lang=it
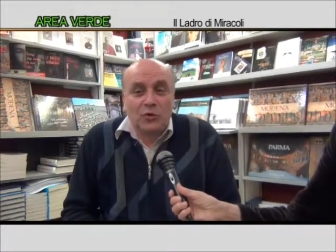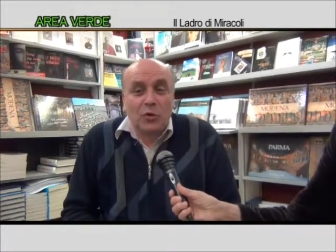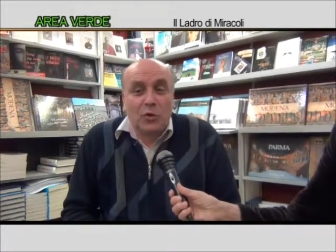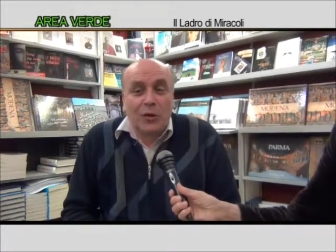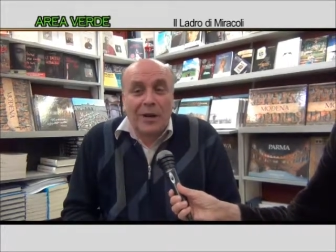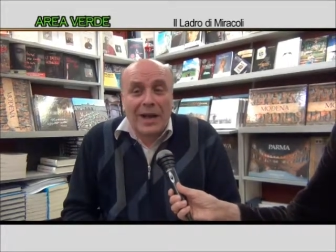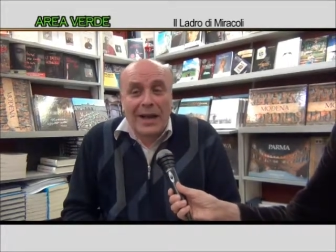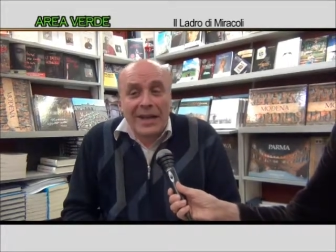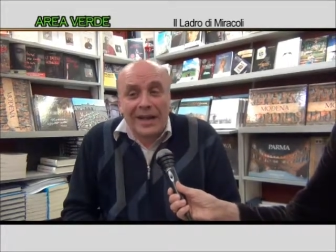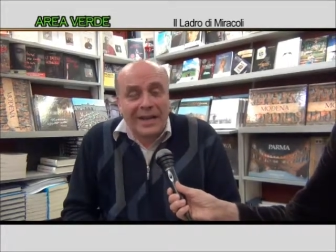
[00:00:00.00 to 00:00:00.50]

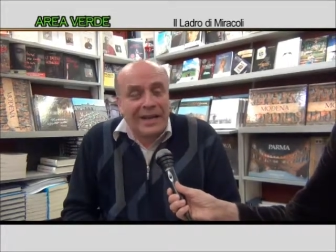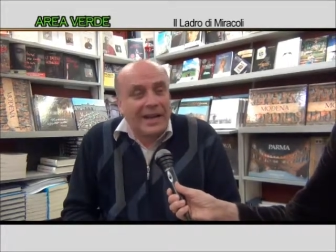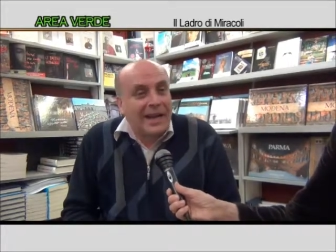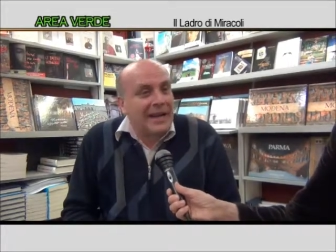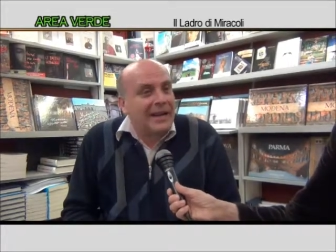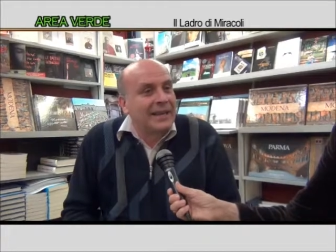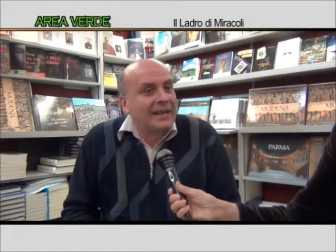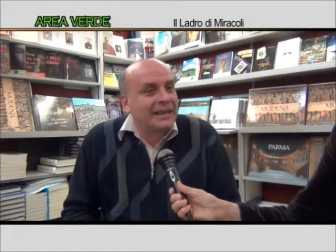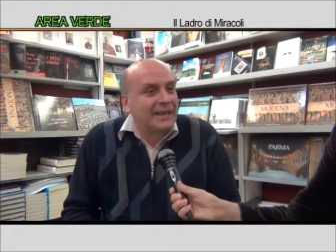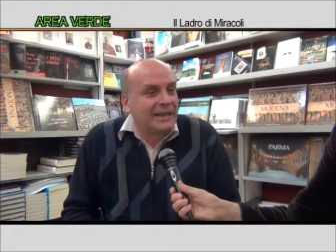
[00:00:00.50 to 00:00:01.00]
giocare a
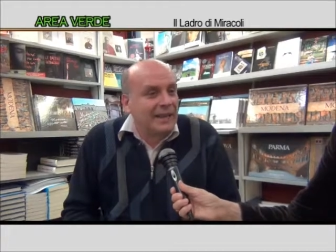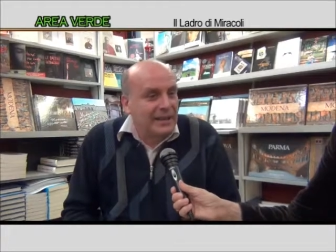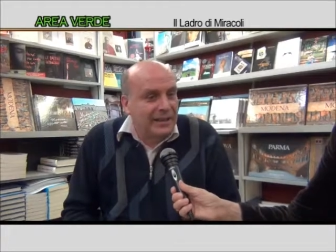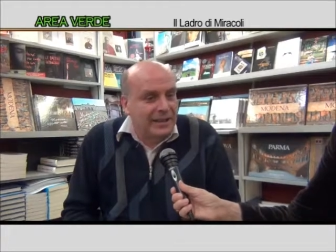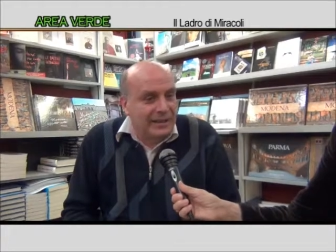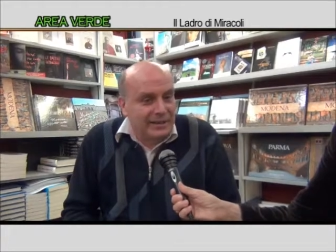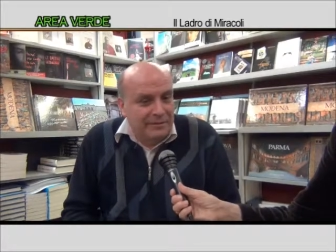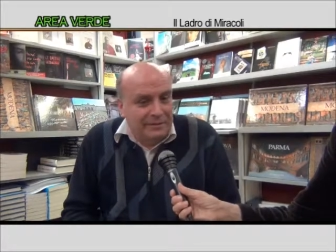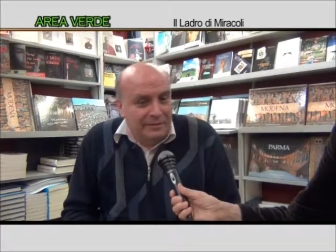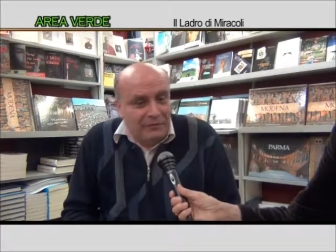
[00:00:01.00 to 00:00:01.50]

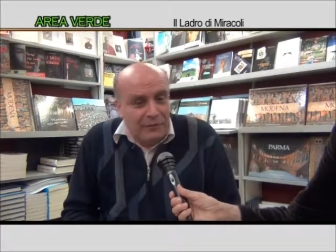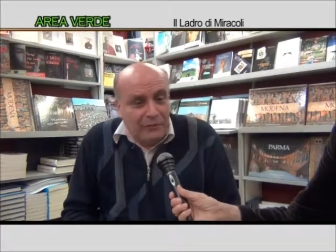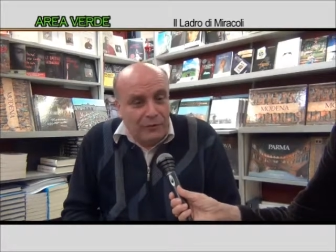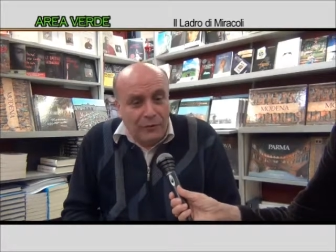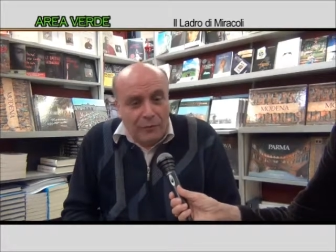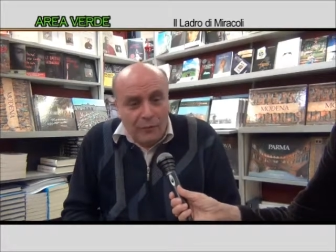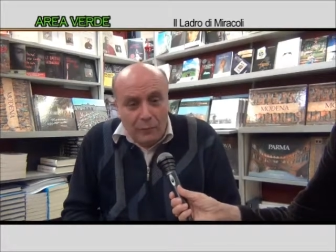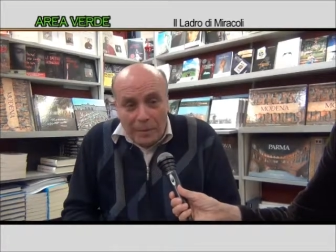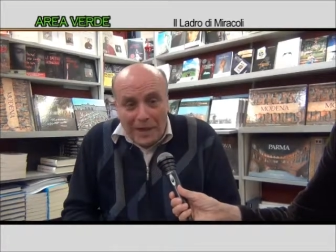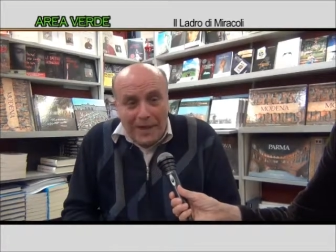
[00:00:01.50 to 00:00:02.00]
carte,
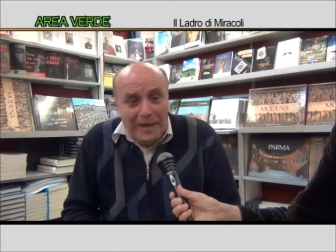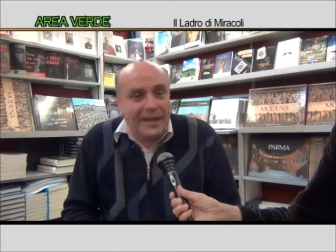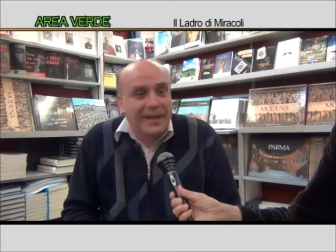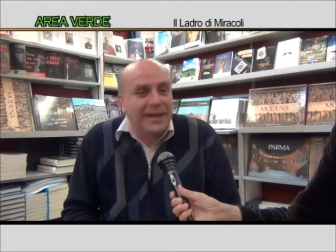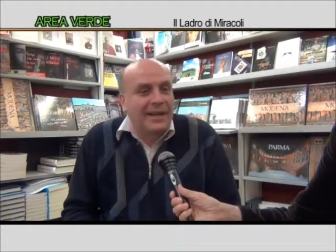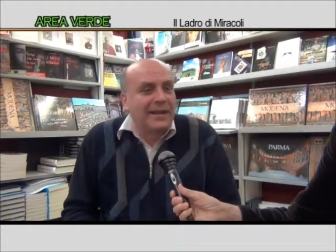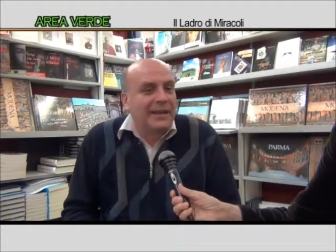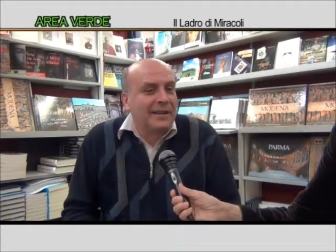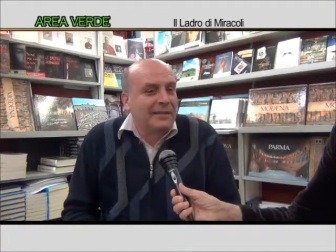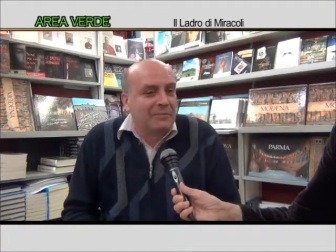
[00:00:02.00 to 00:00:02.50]

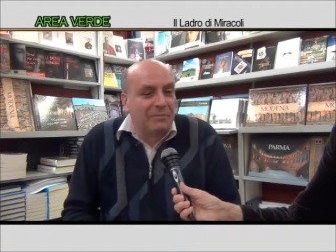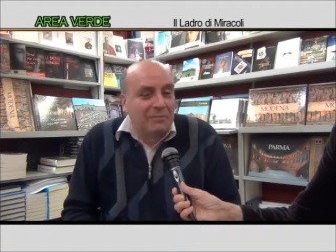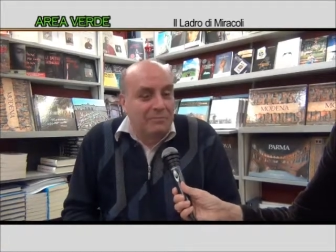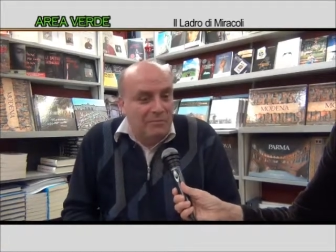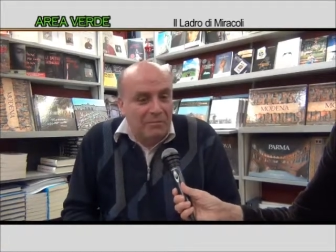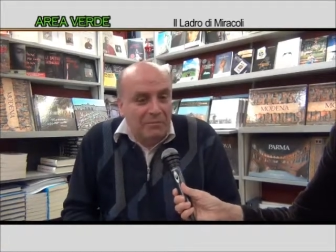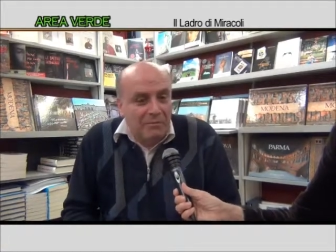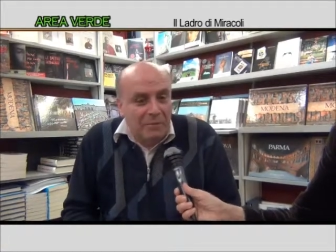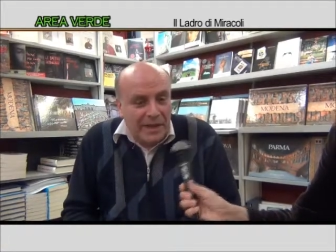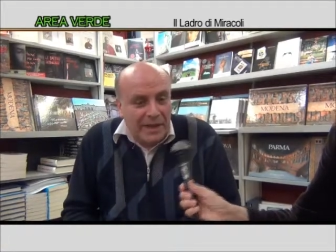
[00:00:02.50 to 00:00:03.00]
fumare,
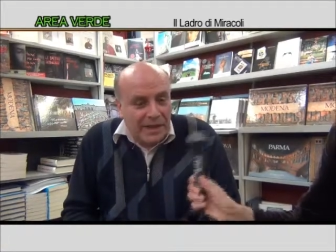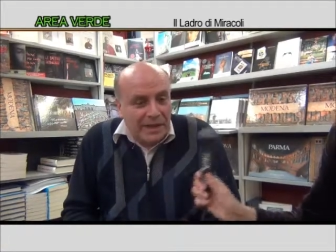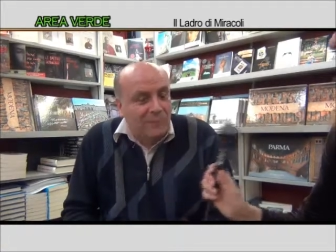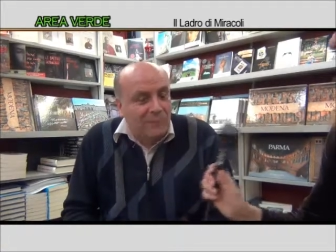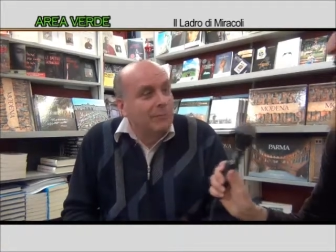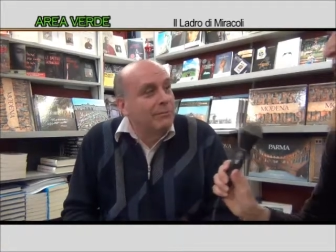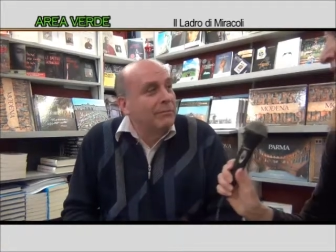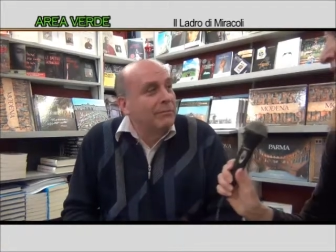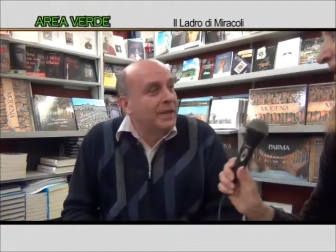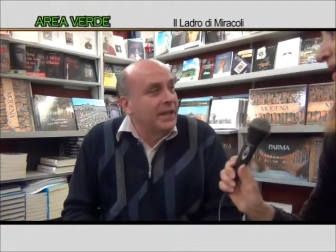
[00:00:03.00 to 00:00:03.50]
bere.
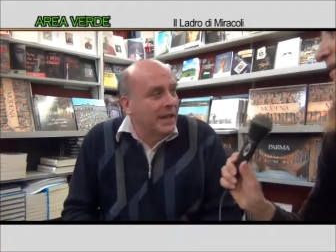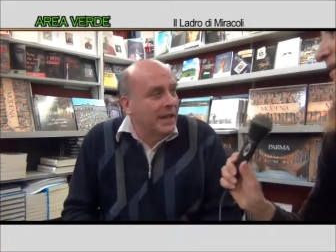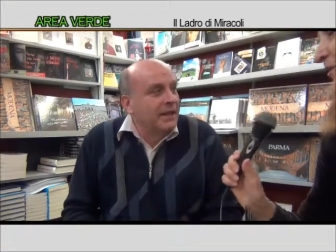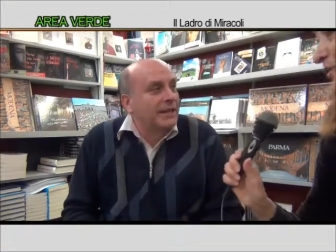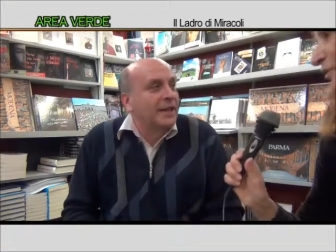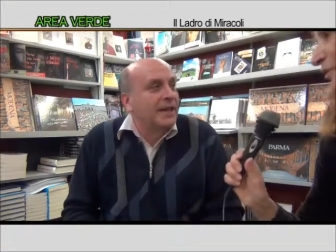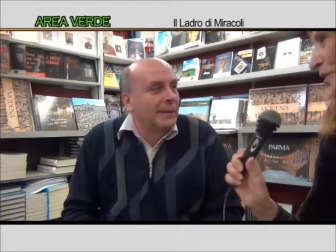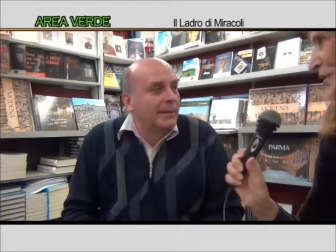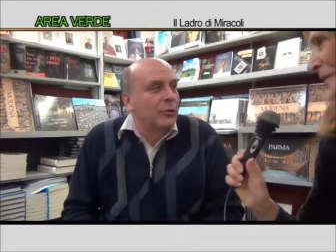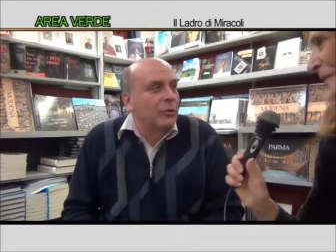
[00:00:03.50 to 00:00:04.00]
Allora,
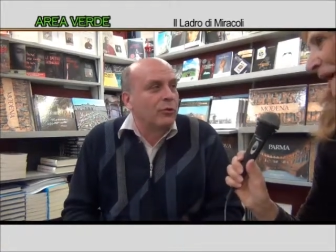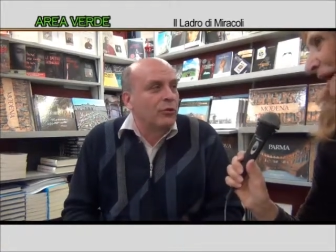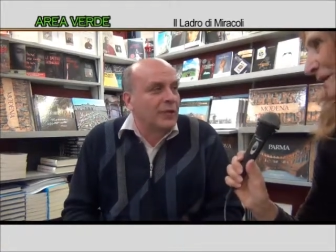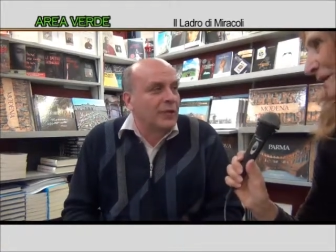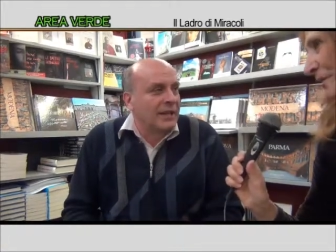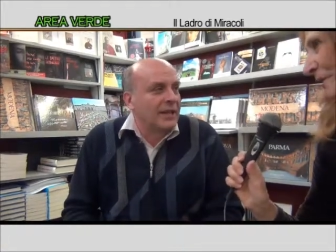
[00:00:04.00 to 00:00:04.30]
allora ormai